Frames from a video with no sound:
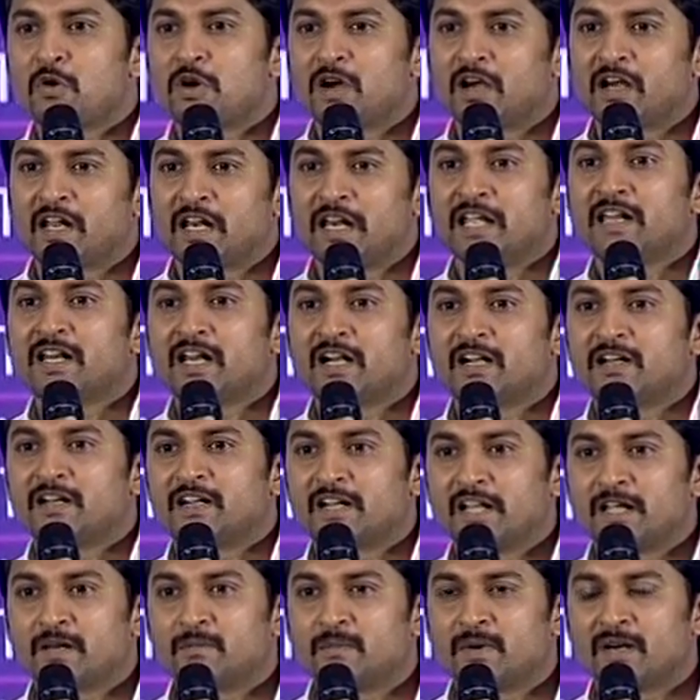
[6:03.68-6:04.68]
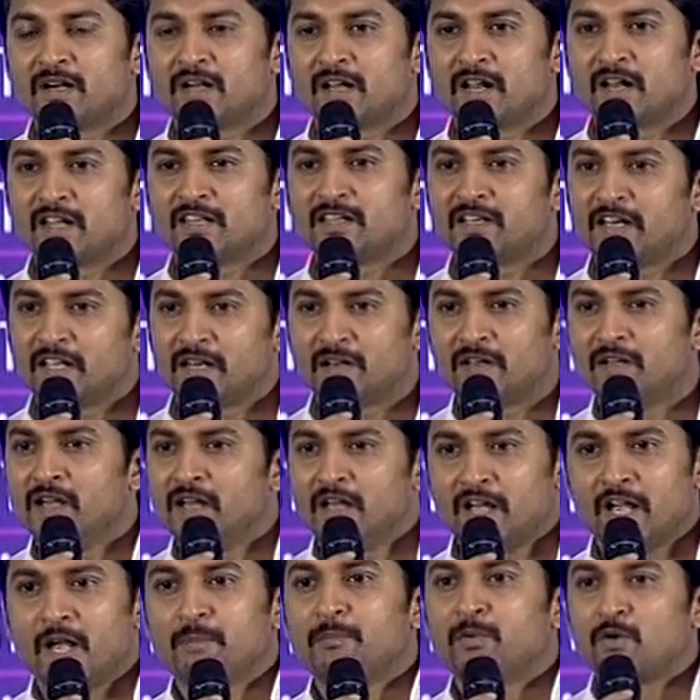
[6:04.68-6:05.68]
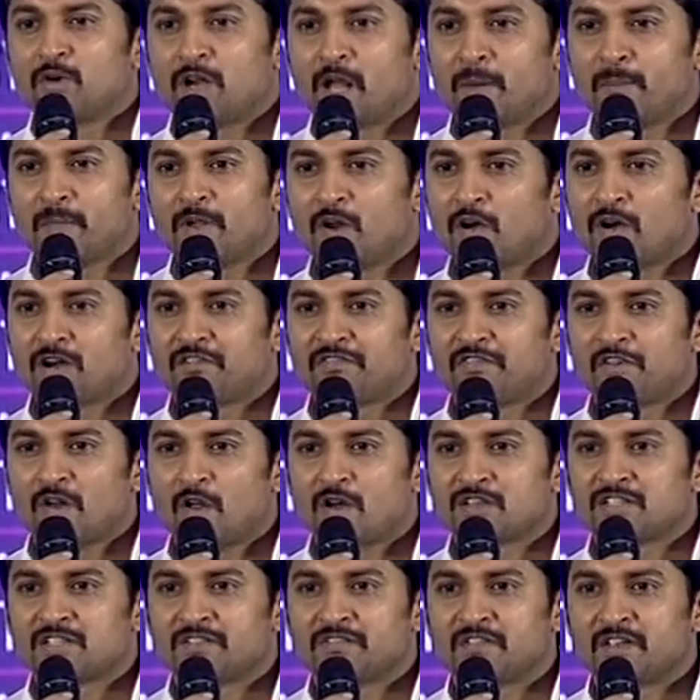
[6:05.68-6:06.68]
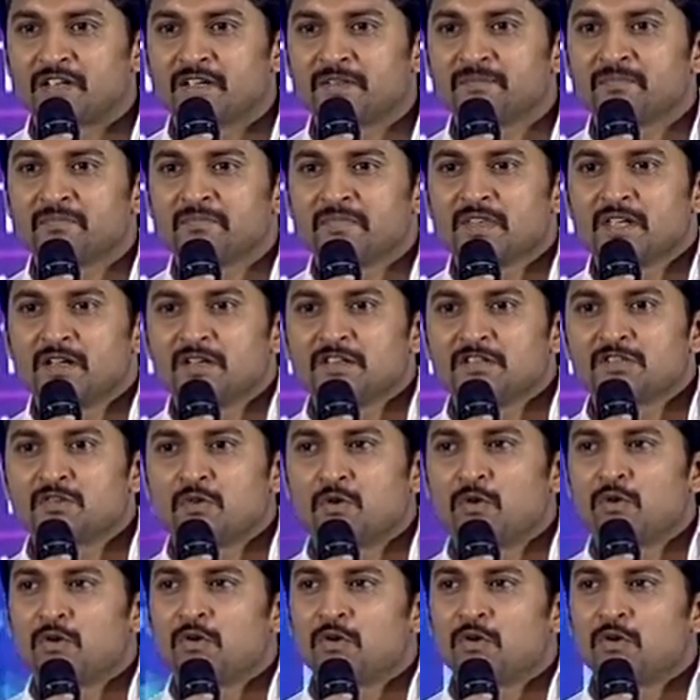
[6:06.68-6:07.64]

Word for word: ఒక క్లీన్ ఎంటర్టైన్మెంట్ అన్నది నేను ఎప్పుడు నమ్మిన ఒక ఫిలాసఫీ సో